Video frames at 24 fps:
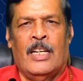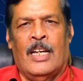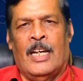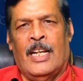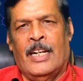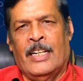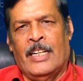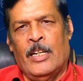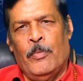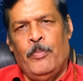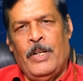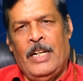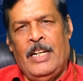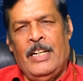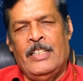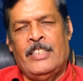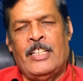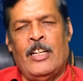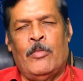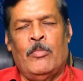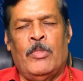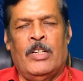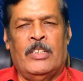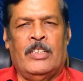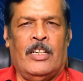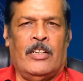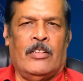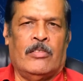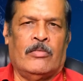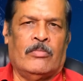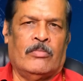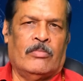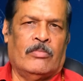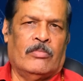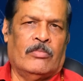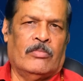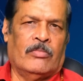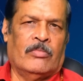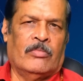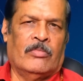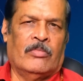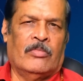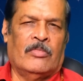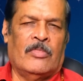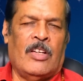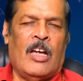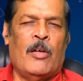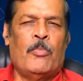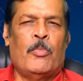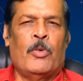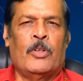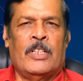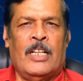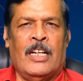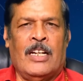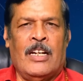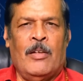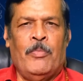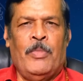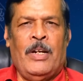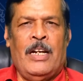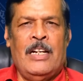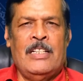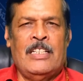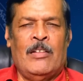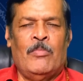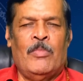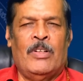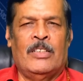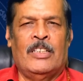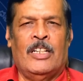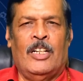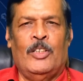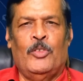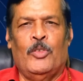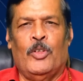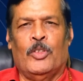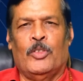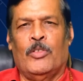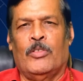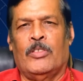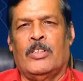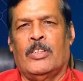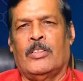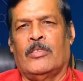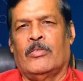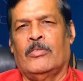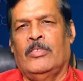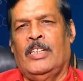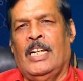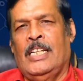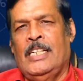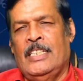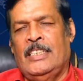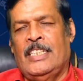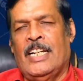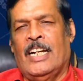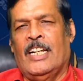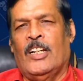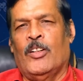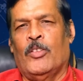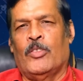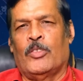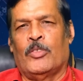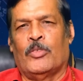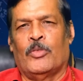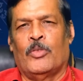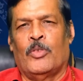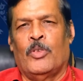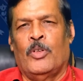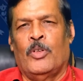అలాగే పెళ్లి సంబంధాలు అప్పుడు దాకా పెళ్లి సంబంధాలు చూస్తుంటారు ఏది సెట్ అవ్వదు